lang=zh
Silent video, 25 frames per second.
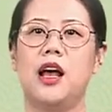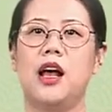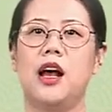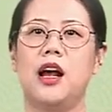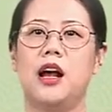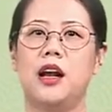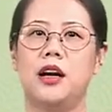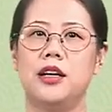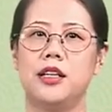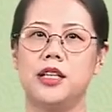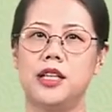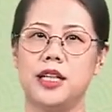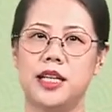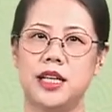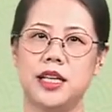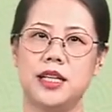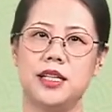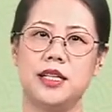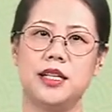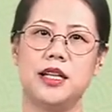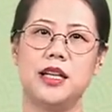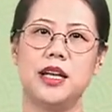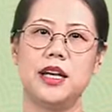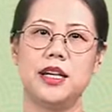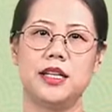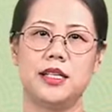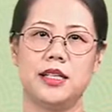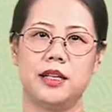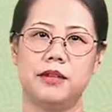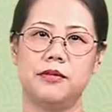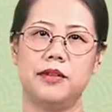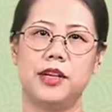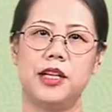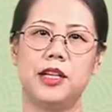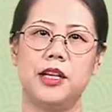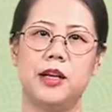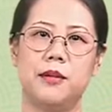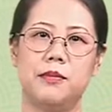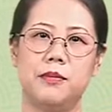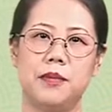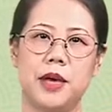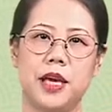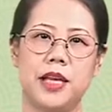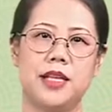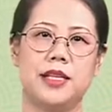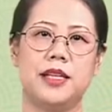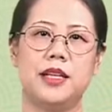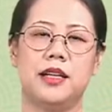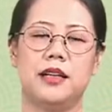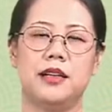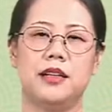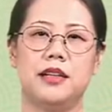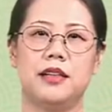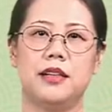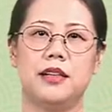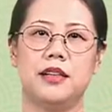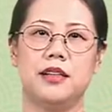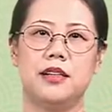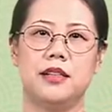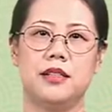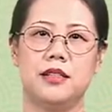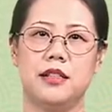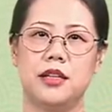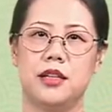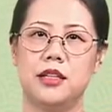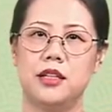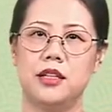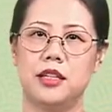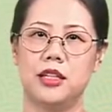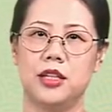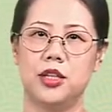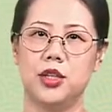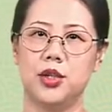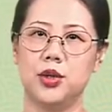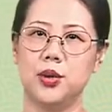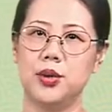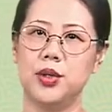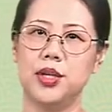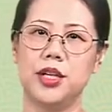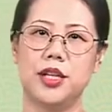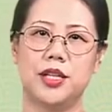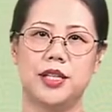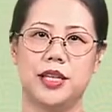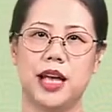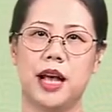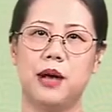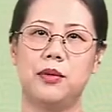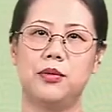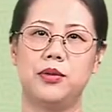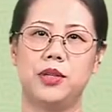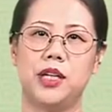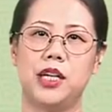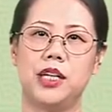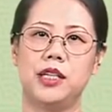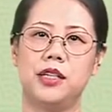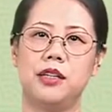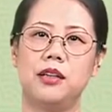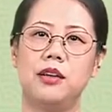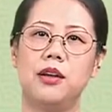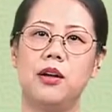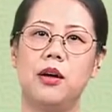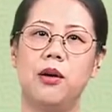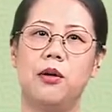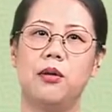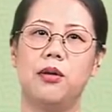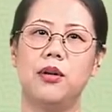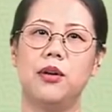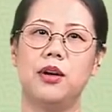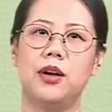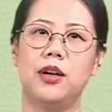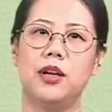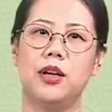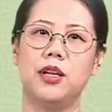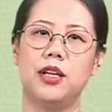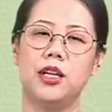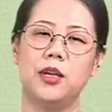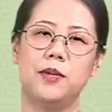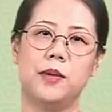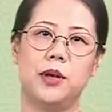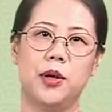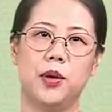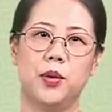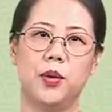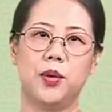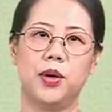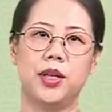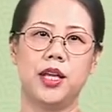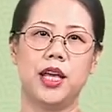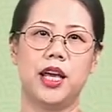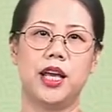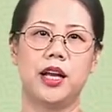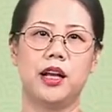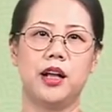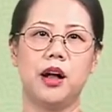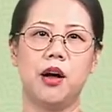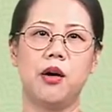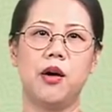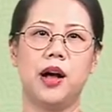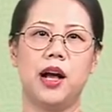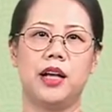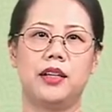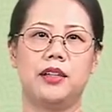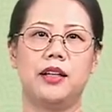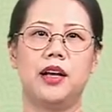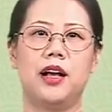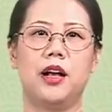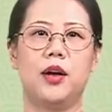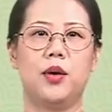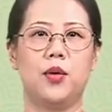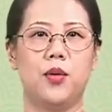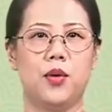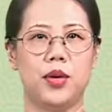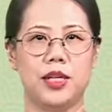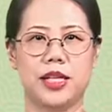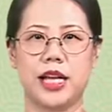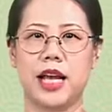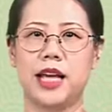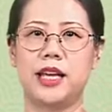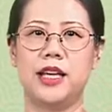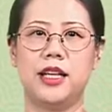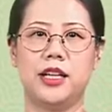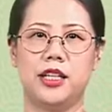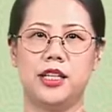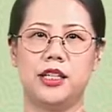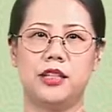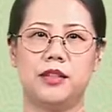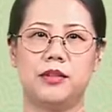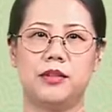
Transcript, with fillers: 而这一系列行为的背景，则是中日甲午战争后日本国内高昂的国家意识。